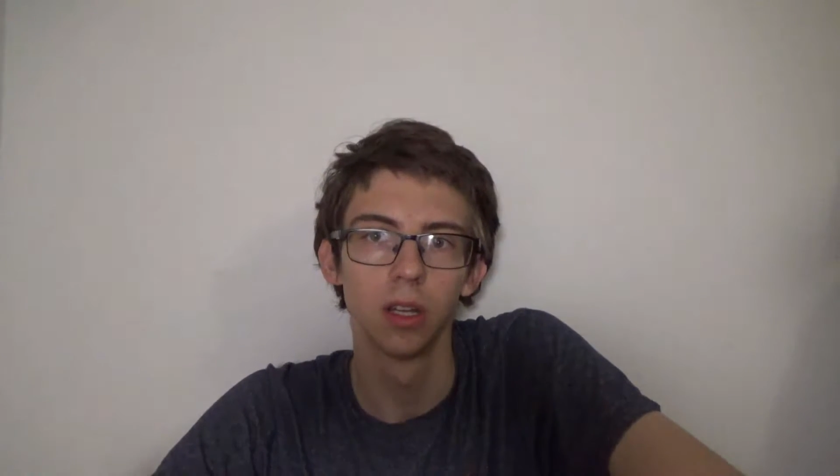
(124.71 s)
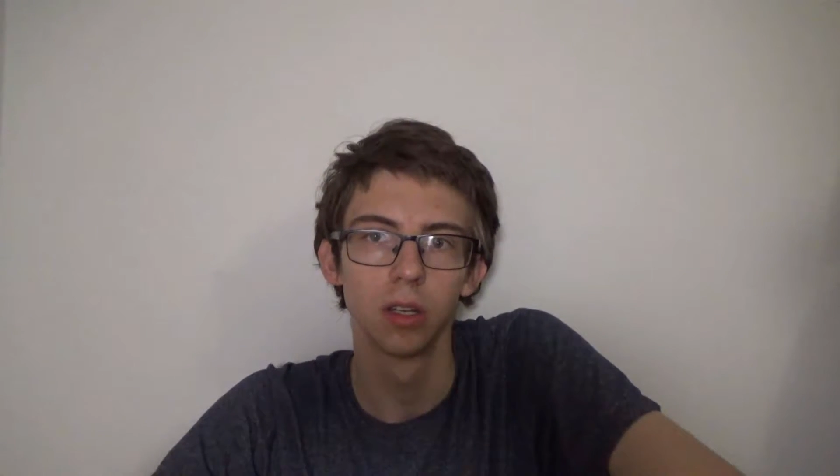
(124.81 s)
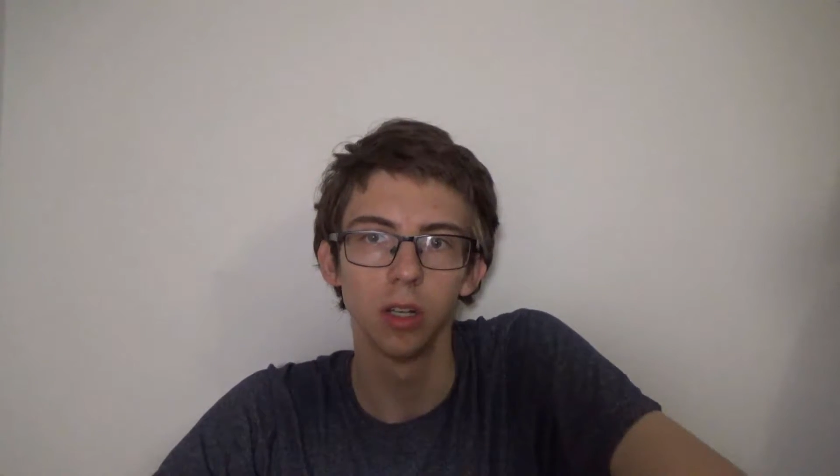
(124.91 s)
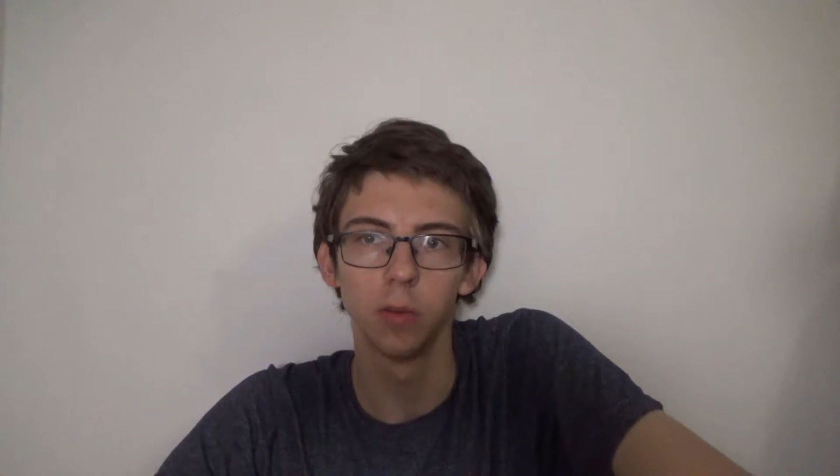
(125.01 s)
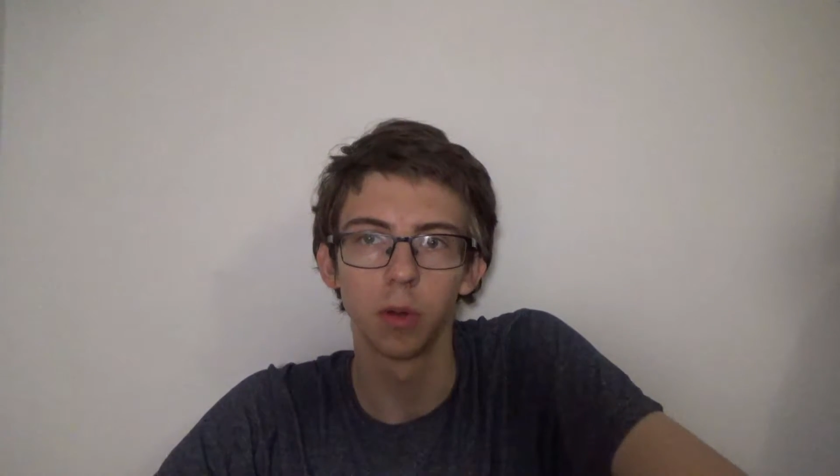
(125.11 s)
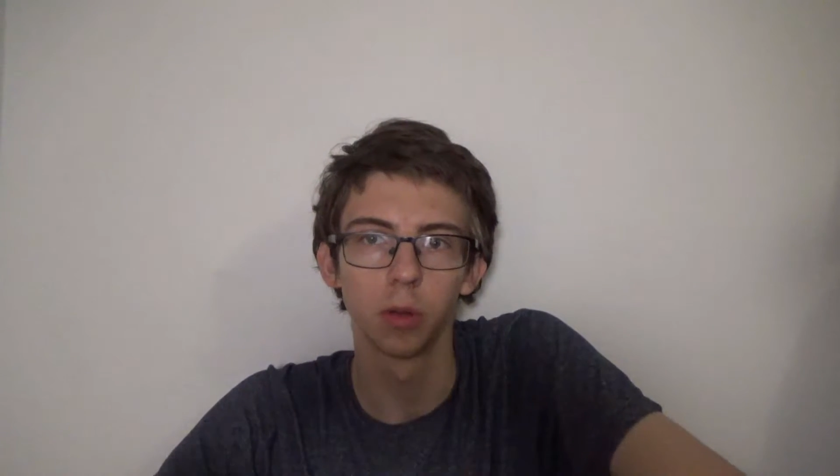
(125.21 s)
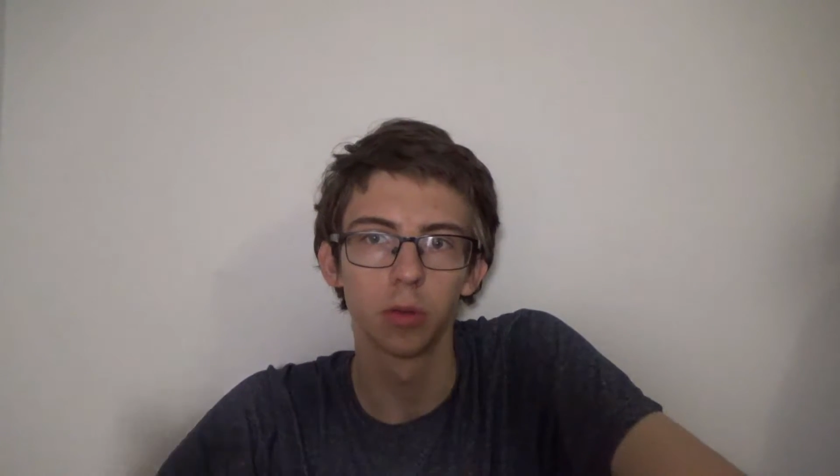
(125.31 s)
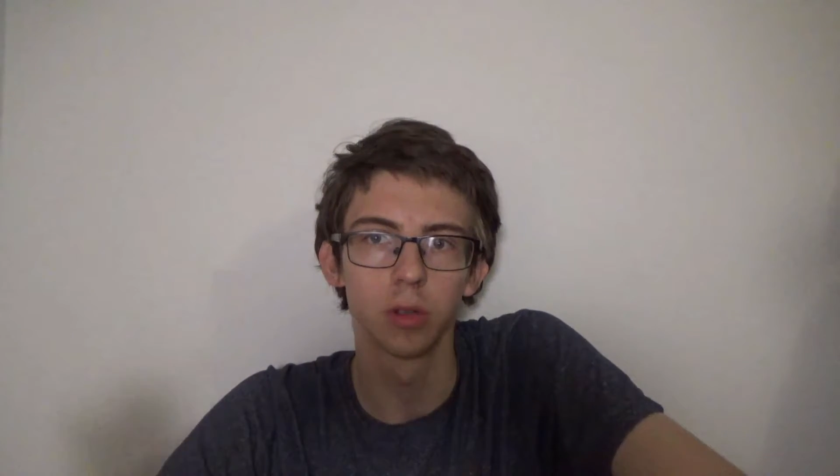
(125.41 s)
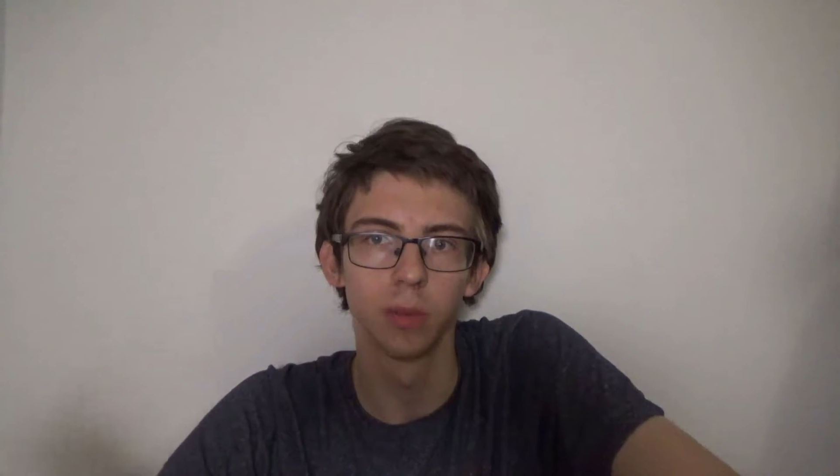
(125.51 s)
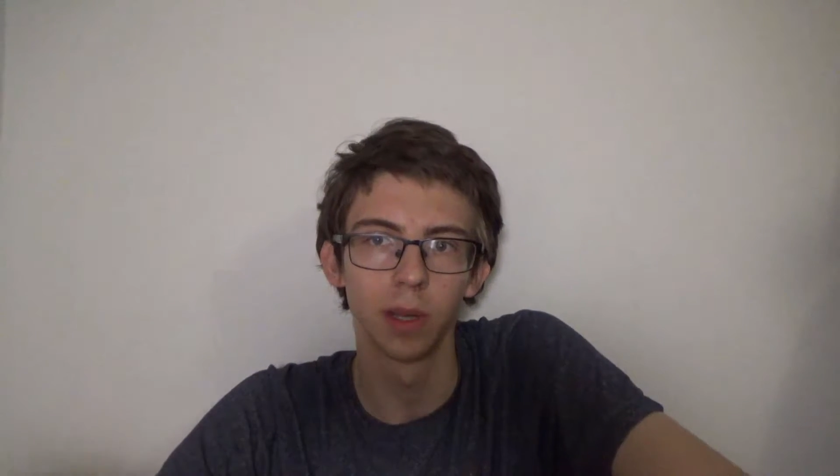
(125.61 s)
czyli
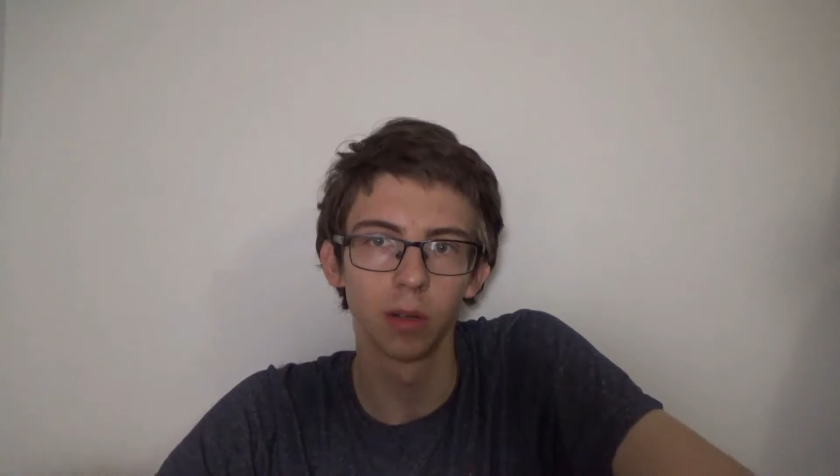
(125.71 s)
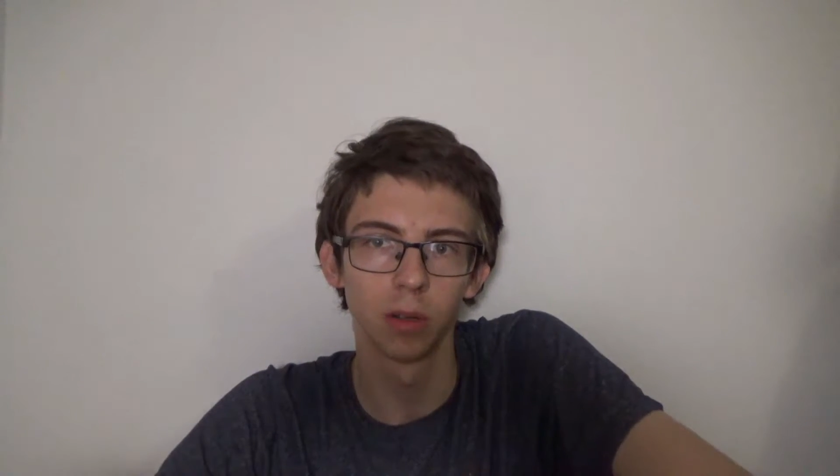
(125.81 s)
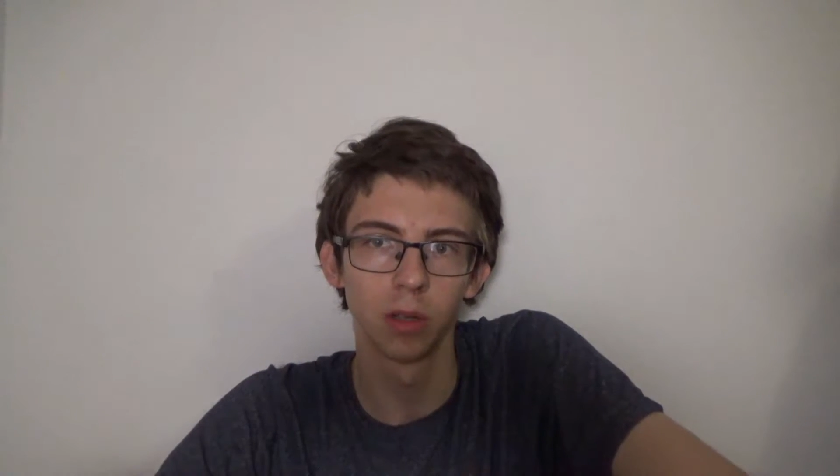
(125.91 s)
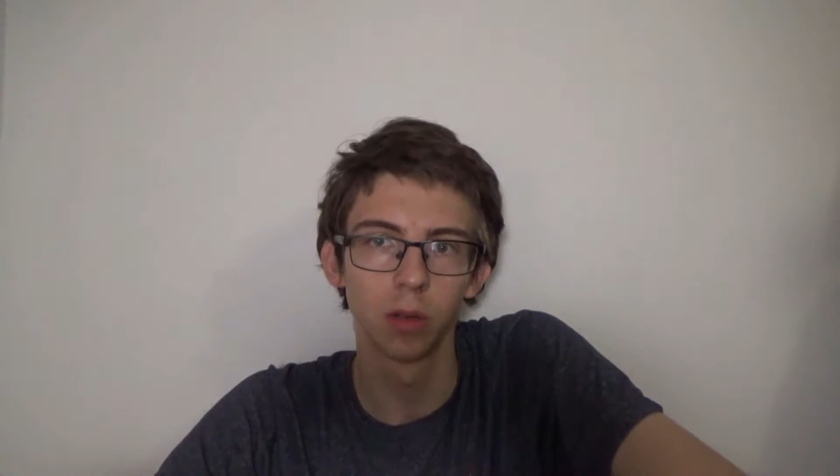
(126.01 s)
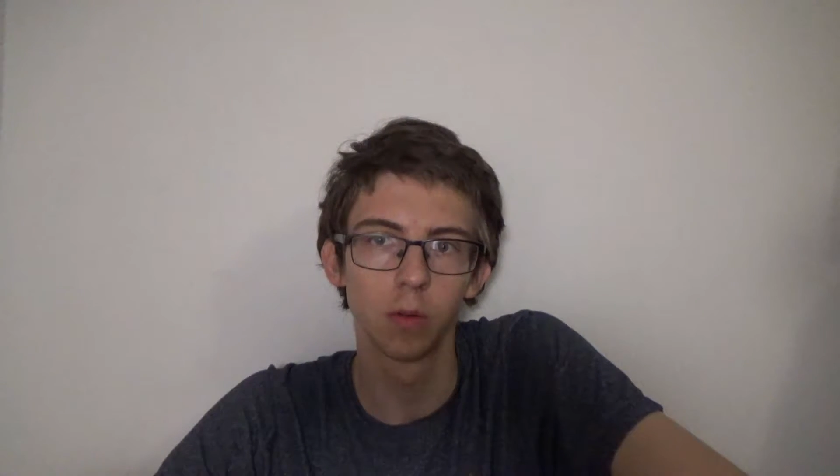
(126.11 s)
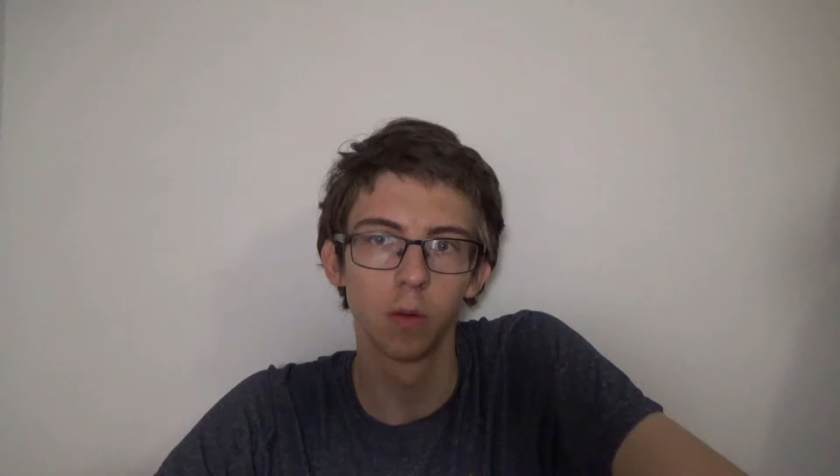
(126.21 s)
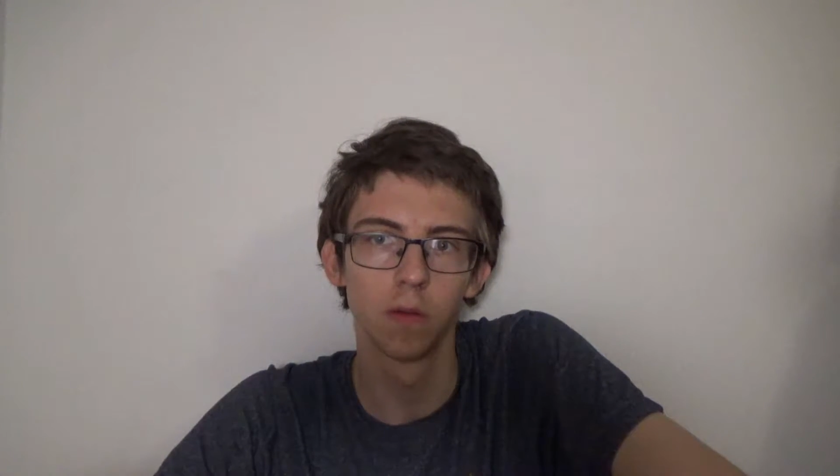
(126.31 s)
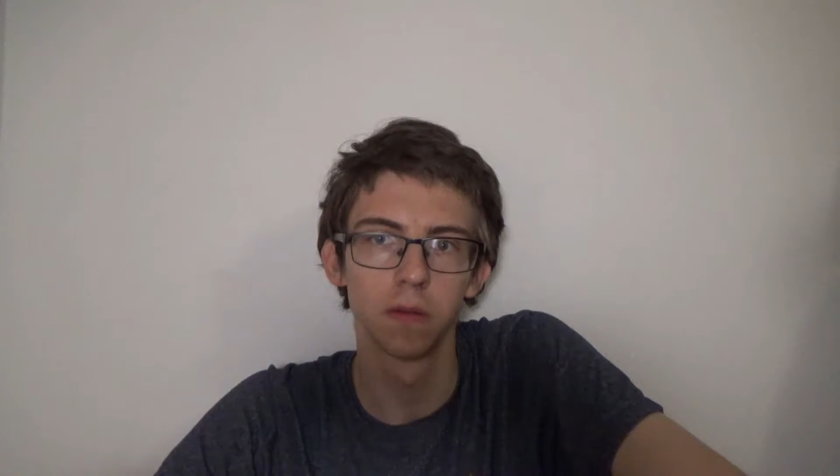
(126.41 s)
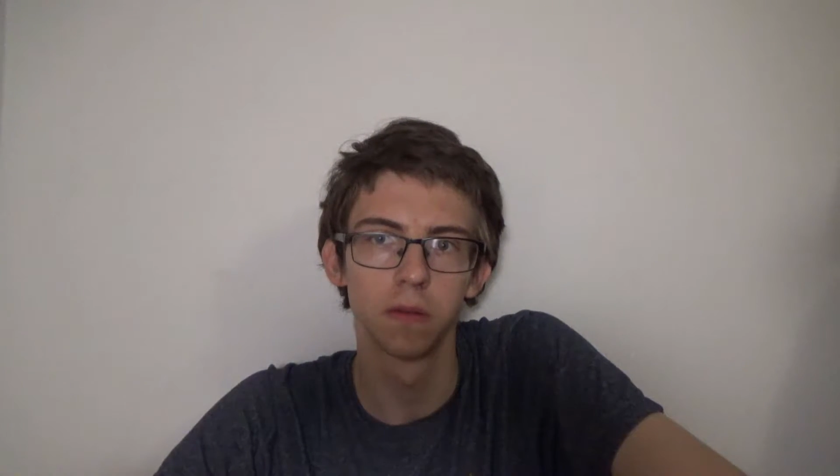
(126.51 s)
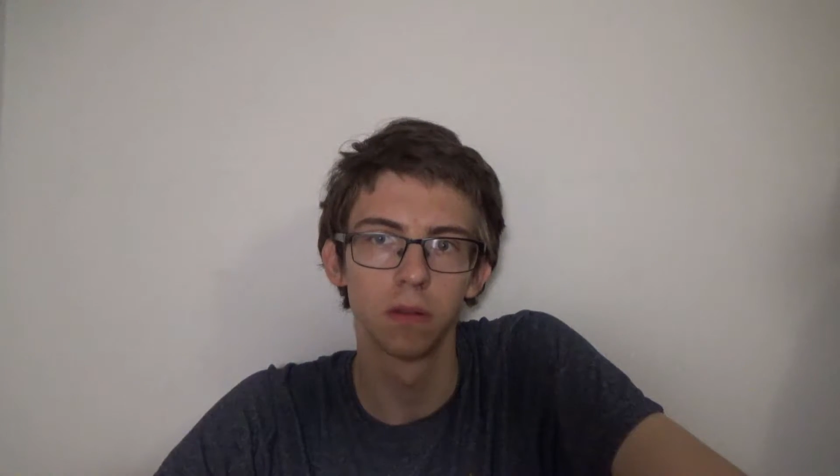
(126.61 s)
produkcją
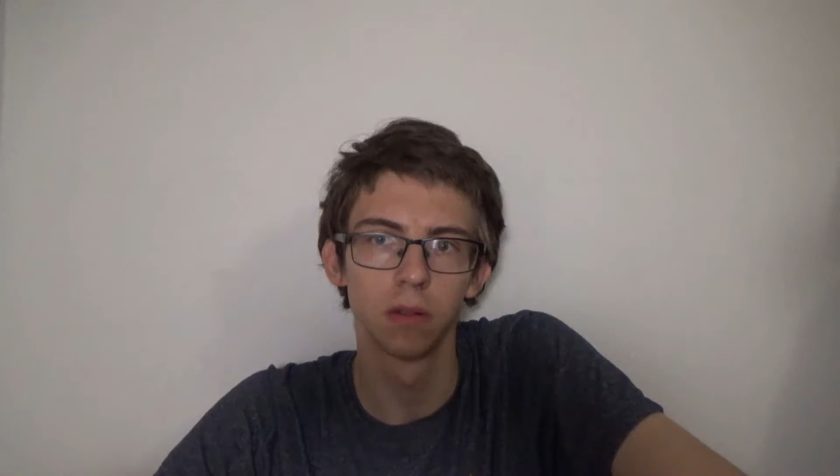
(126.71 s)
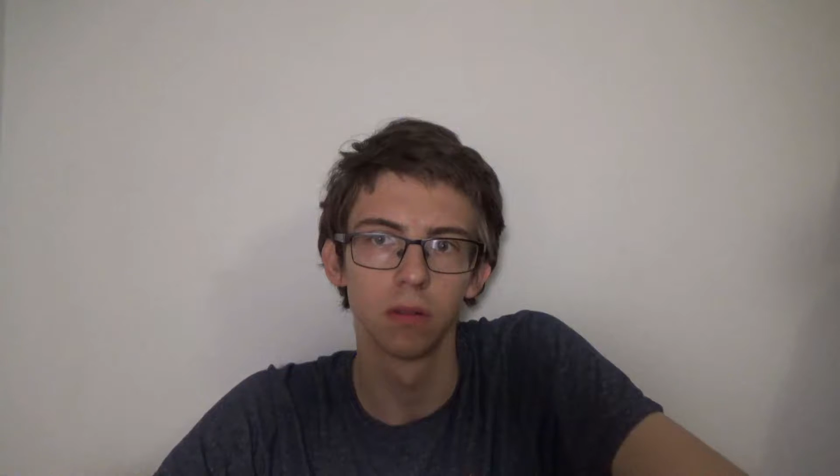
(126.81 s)
narkotyków,